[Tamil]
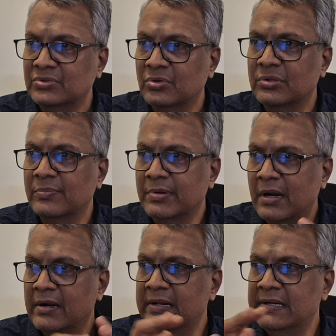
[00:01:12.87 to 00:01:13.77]
ஸோ த
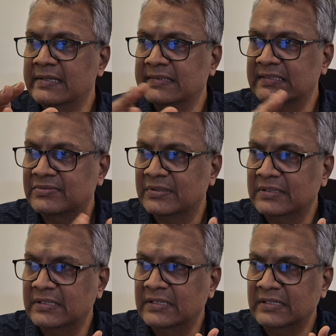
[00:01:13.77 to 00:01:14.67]
ப்ராடர் இன்டர்சைஸ்
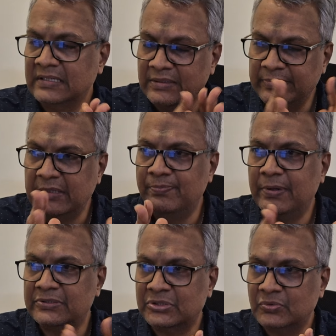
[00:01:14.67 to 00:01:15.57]
வந்து ரிமைன்
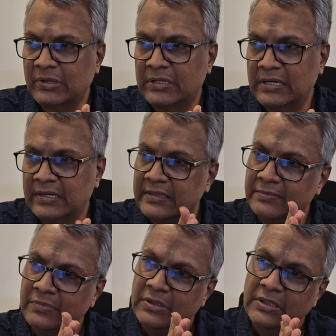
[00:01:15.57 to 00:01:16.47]
பாசிட்டிவாக
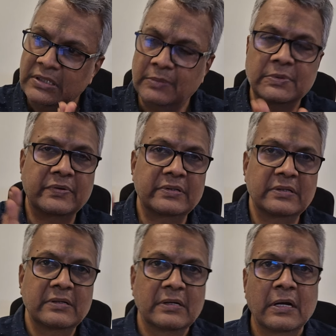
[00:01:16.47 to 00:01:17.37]
இருக்கிறதும் நம்ம வந்து
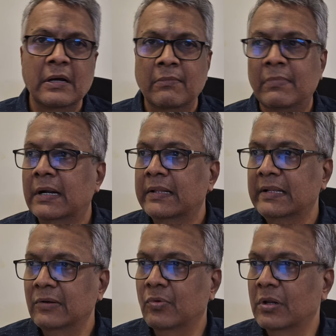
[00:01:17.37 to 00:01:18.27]

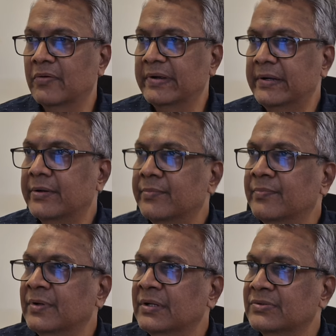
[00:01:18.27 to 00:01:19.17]
மனதில் கொள்ள வேண்டும்
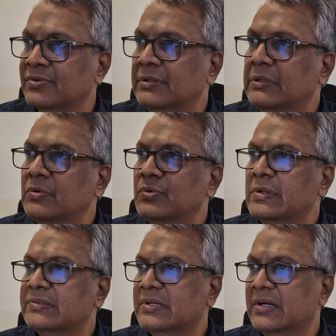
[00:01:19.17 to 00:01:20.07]
ஸோ
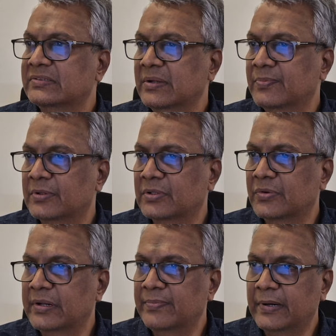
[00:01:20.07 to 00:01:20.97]
இண்டிவிஜுவல் ஸ்டாக்ஸை
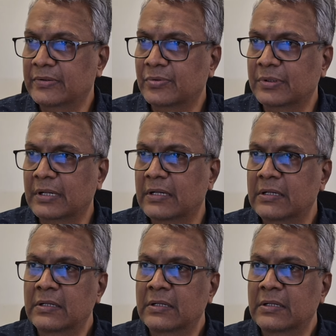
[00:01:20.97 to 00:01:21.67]
பொறுத்தவரை பார்த்தோம்னா